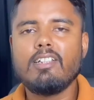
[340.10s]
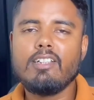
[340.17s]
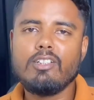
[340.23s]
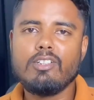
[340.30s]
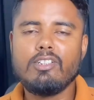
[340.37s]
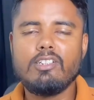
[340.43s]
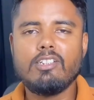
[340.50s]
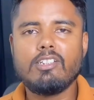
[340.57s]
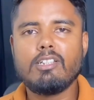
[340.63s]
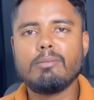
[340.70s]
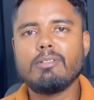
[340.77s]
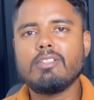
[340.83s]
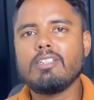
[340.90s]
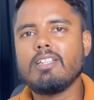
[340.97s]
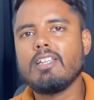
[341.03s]
है जिसकी
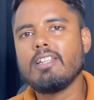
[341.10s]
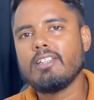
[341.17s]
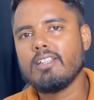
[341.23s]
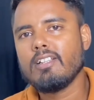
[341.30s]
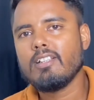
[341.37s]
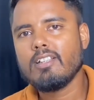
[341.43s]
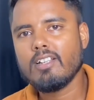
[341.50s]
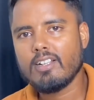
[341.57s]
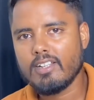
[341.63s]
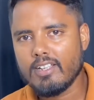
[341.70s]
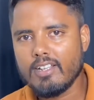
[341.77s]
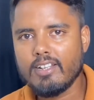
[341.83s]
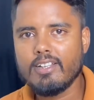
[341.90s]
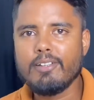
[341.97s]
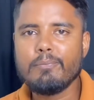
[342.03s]
वजह से ये इतना ज़्यादा
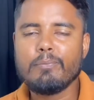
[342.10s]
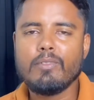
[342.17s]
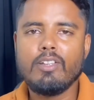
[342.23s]
रेयर है